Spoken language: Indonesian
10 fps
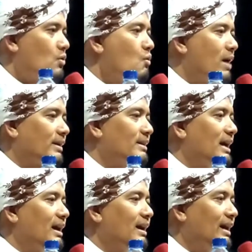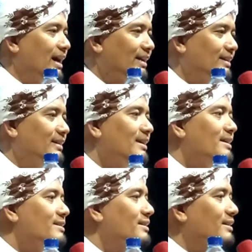kuat nahan
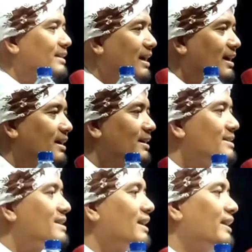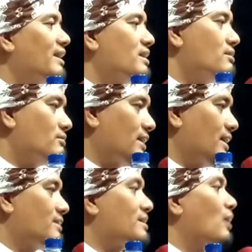deka sakitna
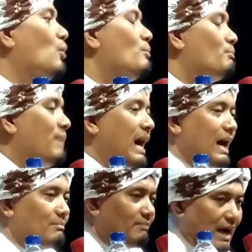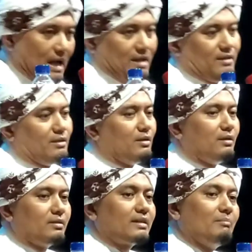orang saumpama
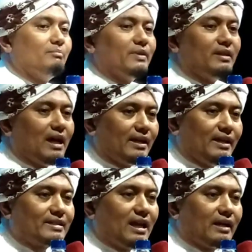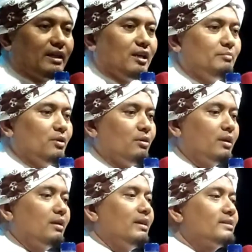sampian isakin bi
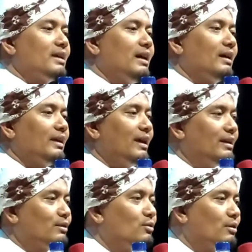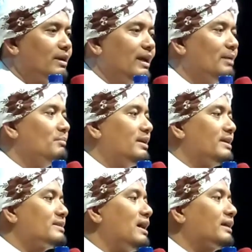oreng isakin kolek ben
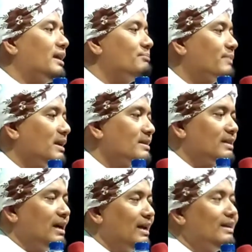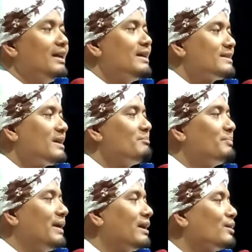isaken perasaan
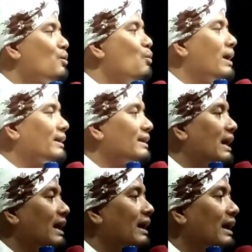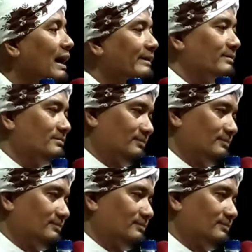sampian kuat nahan